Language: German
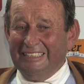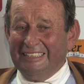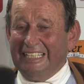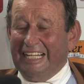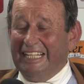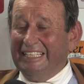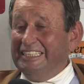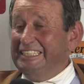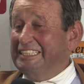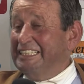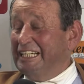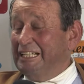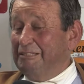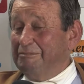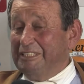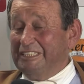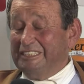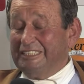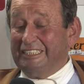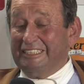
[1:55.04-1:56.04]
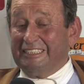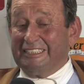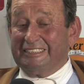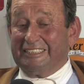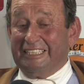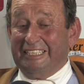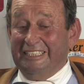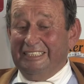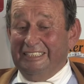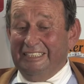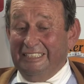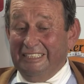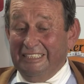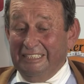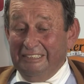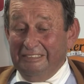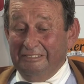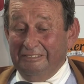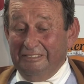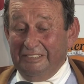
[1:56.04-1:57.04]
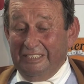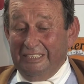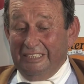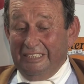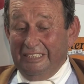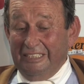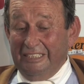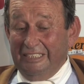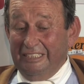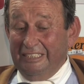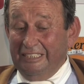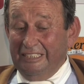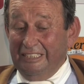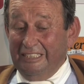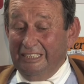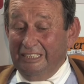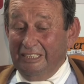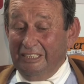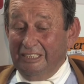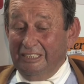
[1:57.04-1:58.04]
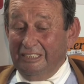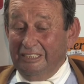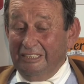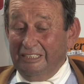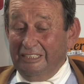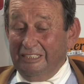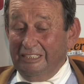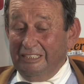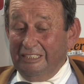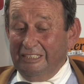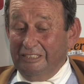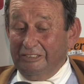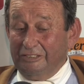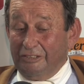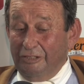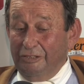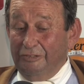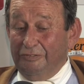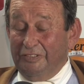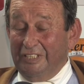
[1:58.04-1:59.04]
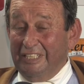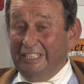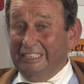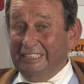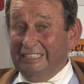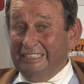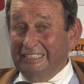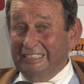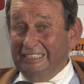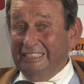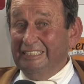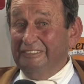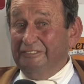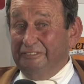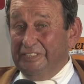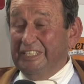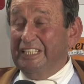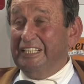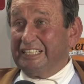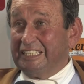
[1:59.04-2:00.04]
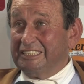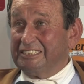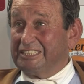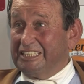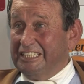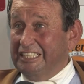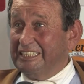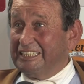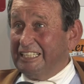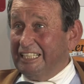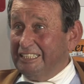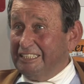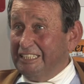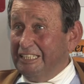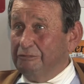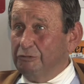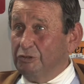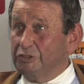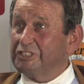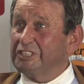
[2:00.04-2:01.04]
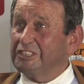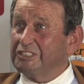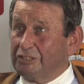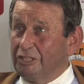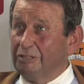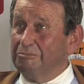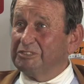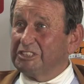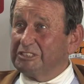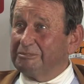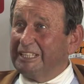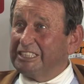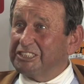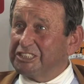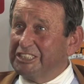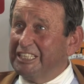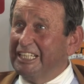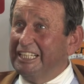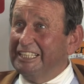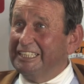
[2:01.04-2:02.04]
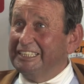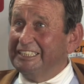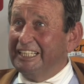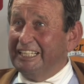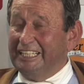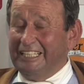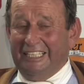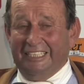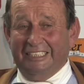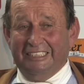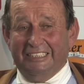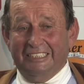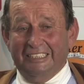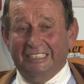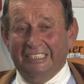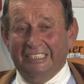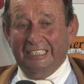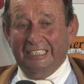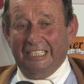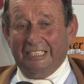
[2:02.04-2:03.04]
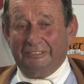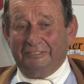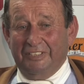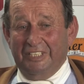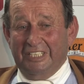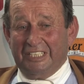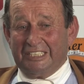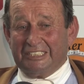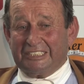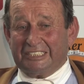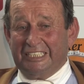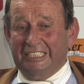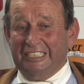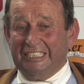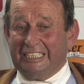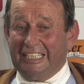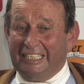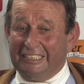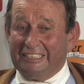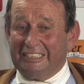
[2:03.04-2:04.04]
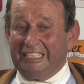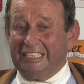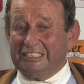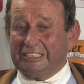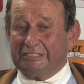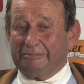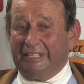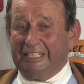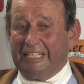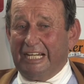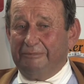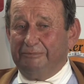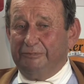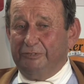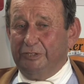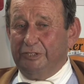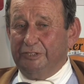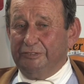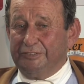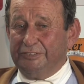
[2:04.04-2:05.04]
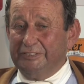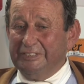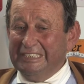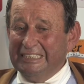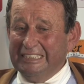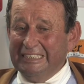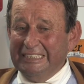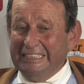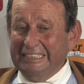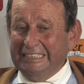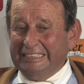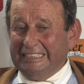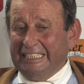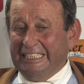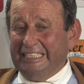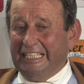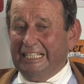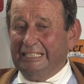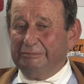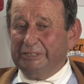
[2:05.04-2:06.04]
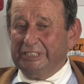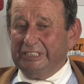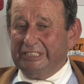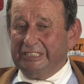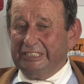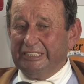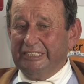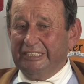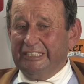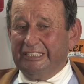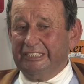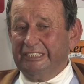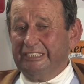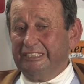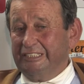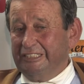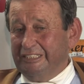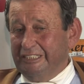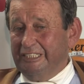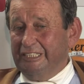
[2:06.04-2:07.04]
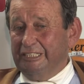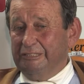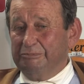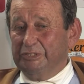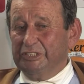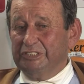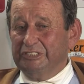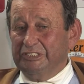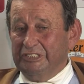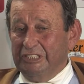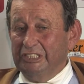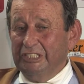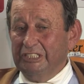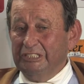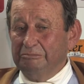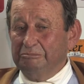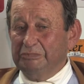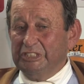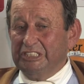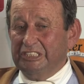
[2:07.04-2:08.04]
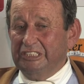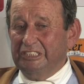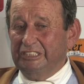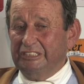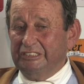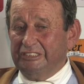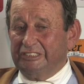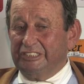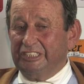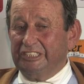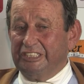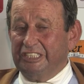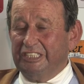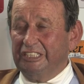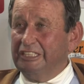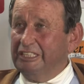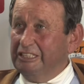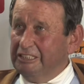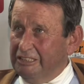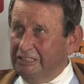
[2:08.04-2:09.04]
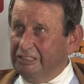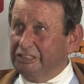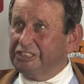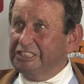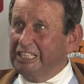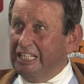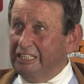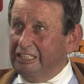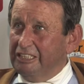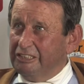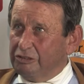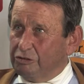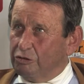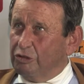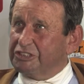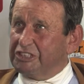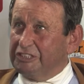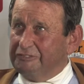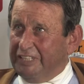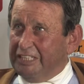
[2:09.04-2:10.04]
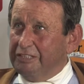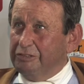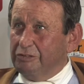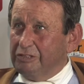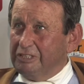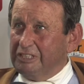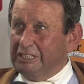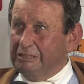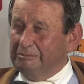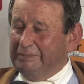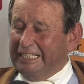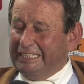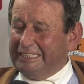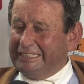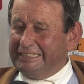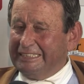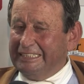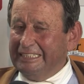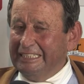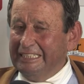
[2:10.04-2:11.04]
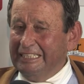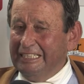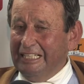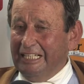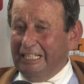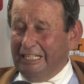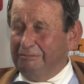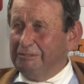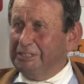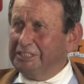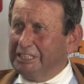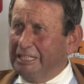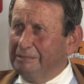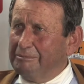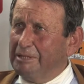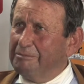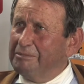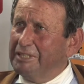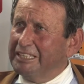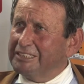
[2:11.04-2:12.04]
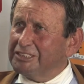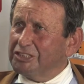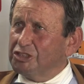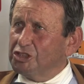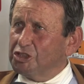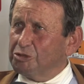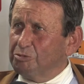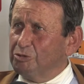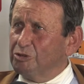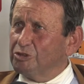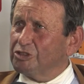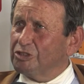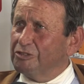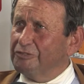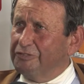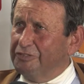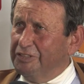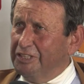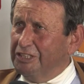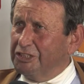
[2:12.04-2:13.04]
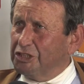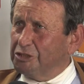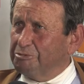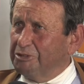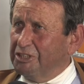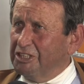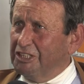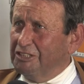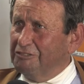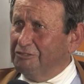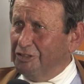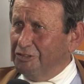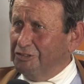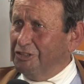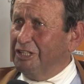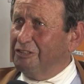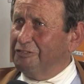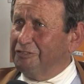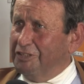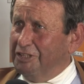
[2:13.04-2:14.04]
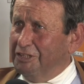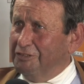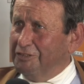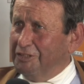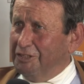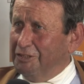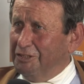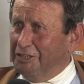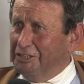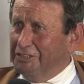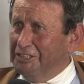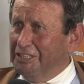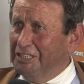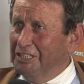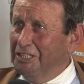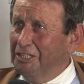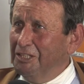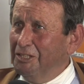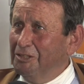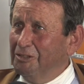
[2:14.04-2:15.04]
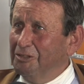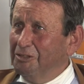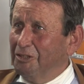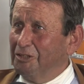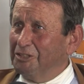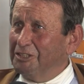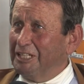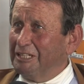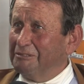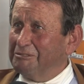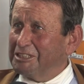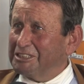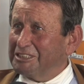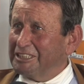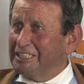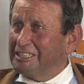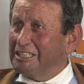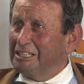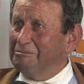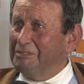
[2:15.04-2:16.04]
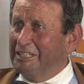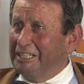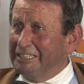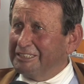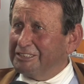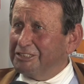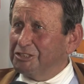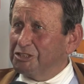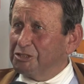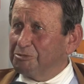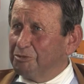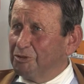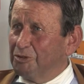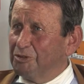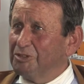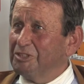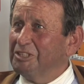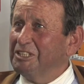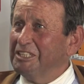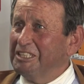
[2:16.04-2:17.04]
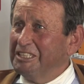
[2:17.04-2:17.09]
Ja, ich habe gesehen, wie äh, Köfler viel riskiert hat. Er wusste, es kommen zwei Schnelle hinterher, hat viel riskiert, hatte dann zwei Abwürfe. Dann habe ich äh, eben mit CT kurze Wendungen gemacht aber ich habe am letzten Sprung schon viele Springen gewonnen, auch viele verloren. Und heute habe ich gesagt, am letzten Sprung